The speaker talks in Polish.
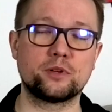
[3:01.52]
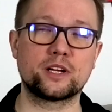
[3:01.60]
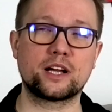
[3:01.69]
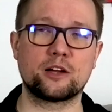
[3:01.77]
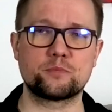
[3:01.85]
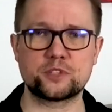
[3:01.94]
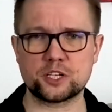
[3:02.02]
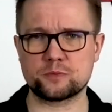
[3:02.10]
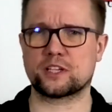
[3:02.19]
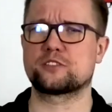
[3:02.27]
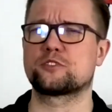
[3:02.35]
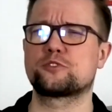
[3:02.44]
polegają. Przejdźmy
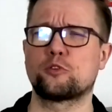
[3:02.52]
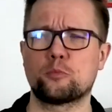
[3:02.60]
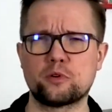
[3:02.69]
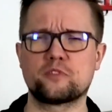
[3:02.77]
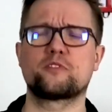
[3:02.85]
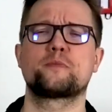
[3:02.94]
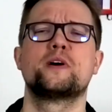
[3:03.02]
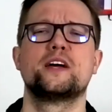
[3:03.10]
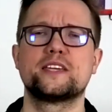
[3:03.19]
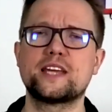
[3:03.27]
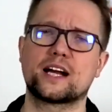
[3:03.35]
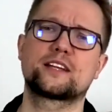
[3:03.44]
teraz do stołu, powiem Wam
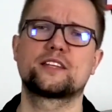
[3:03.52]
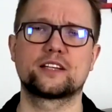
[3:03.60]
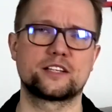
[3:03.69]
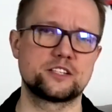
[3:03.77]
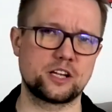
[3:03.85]
jak te gry